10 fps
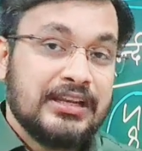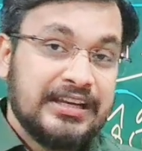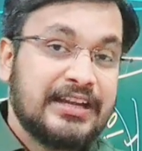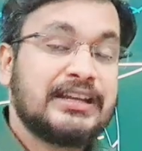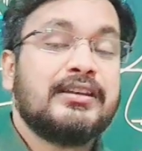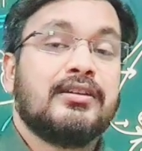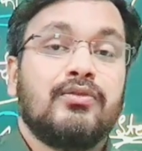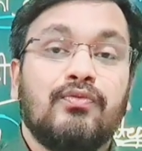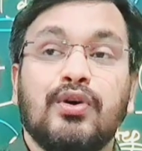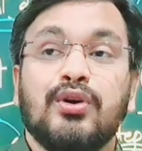लेकिन
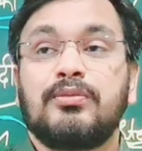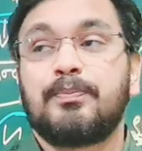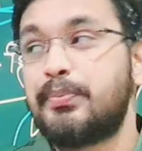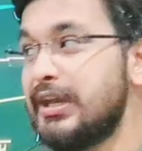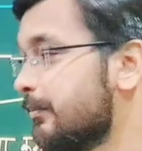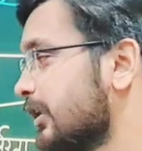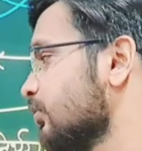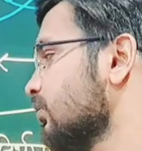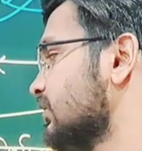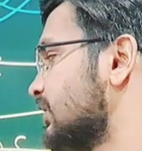वो प्री में
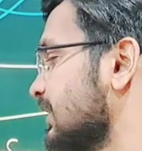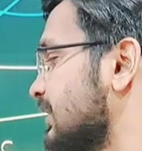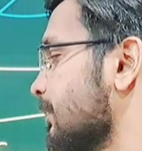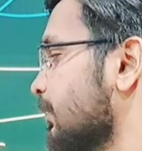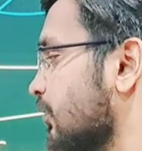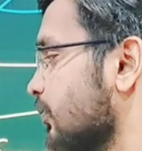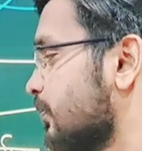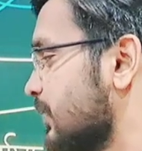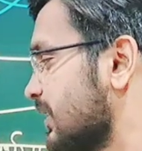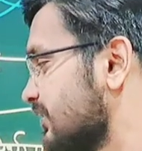तो ठीक है अपना वो
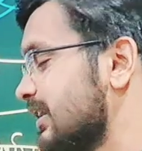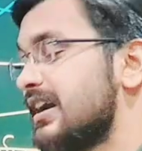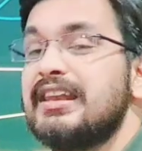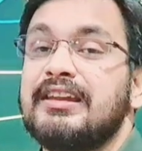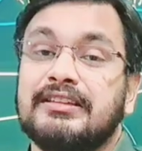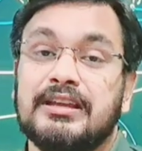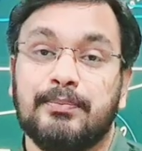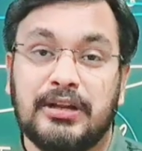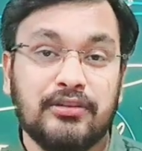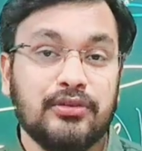मेंस निकाल लेते हैं
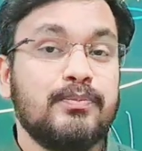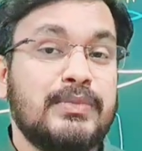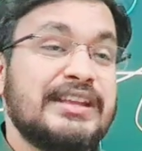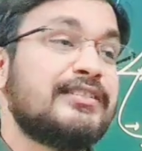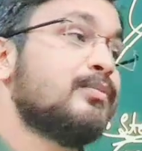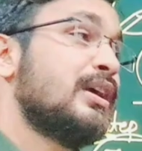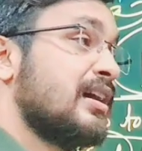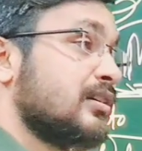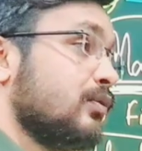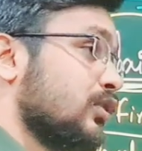परंतु मेंस में
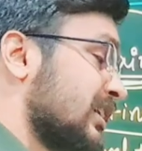आके वो